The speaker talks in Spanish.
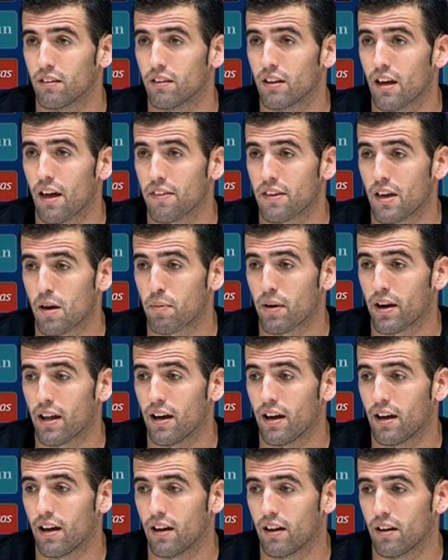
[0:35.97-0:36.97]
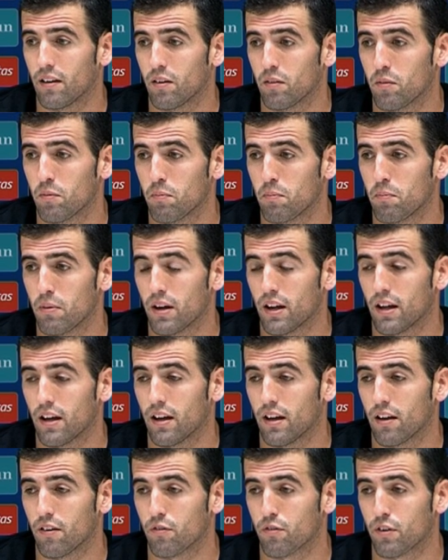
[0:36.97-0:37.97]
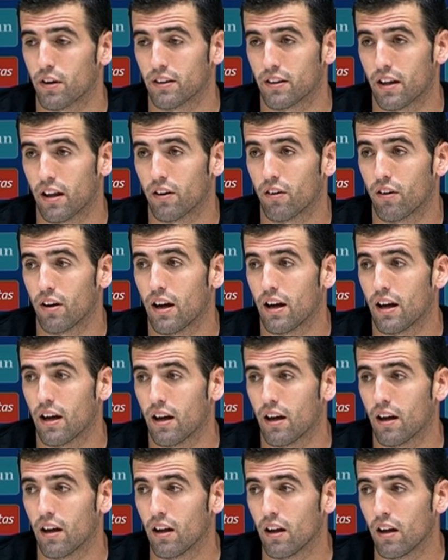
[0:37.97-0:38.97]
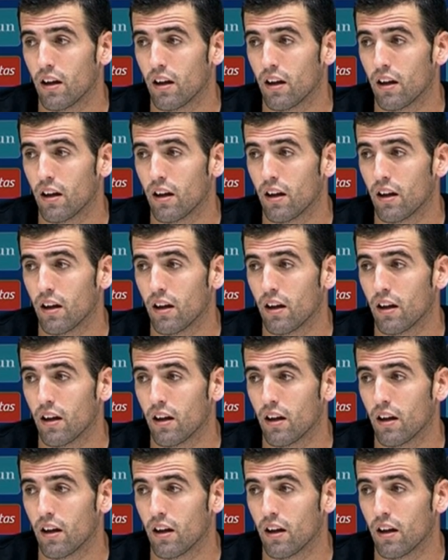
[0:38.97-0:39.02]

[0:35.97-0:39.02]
día a día, para, para enfrentarnos a,